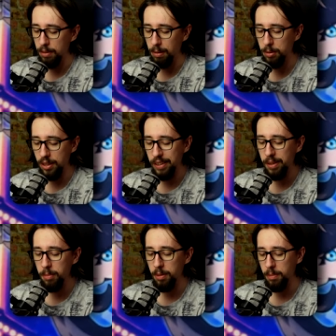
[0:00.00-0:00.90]
mamy
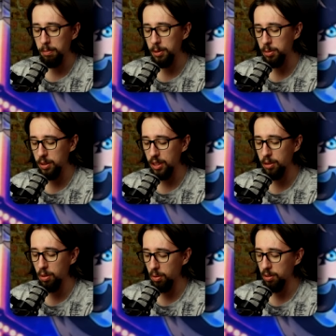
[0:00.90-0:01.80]
Rhyme, mamy
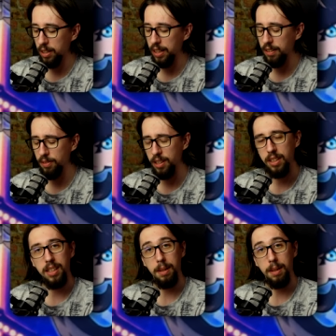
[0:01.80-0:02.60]
Słodkiego Rockrafa,